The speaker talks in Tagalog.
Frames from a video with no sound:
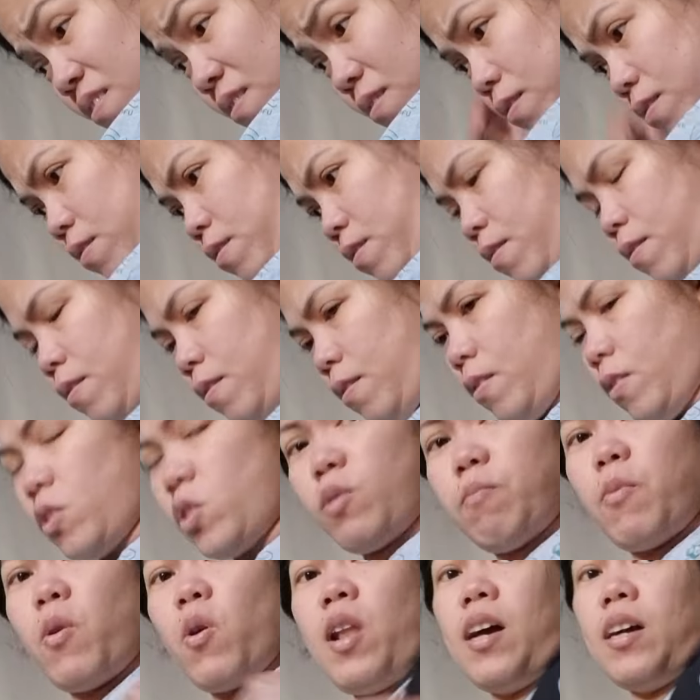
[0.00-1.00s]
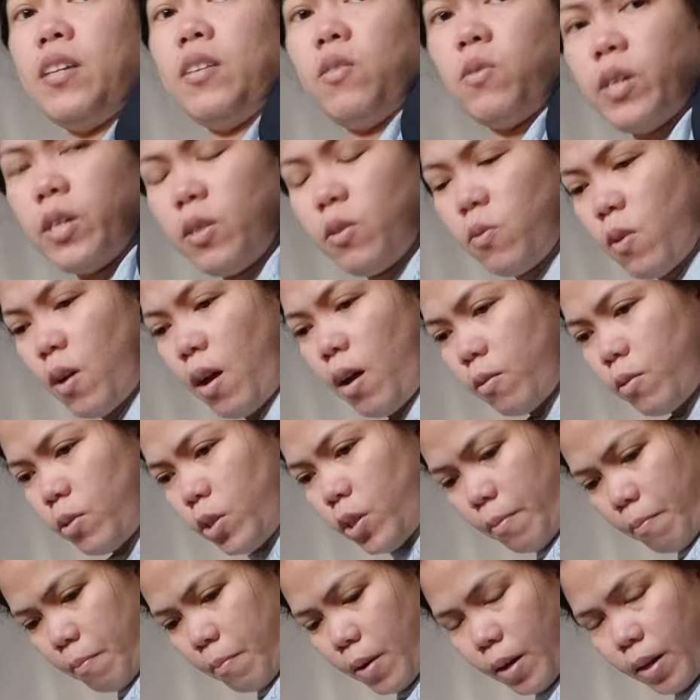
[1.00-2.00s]
hmm, small lang yung kinuha ko,
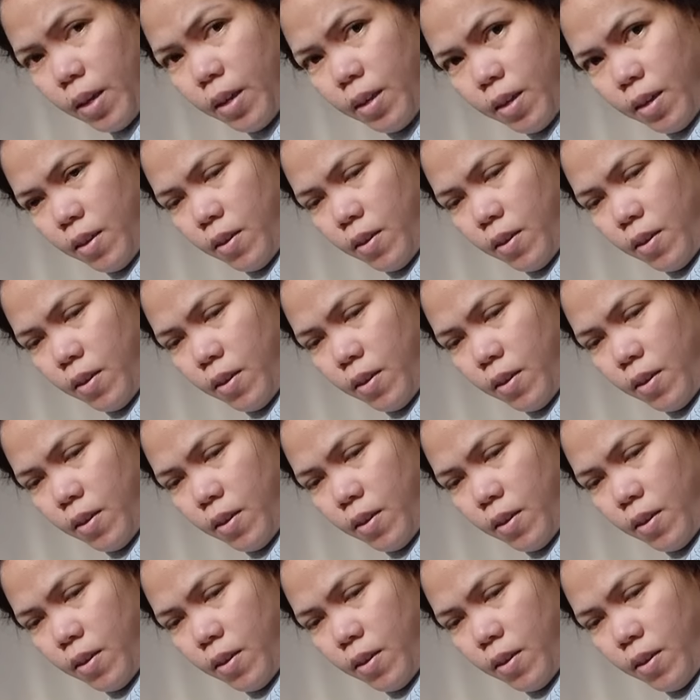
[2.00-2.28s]
syempre.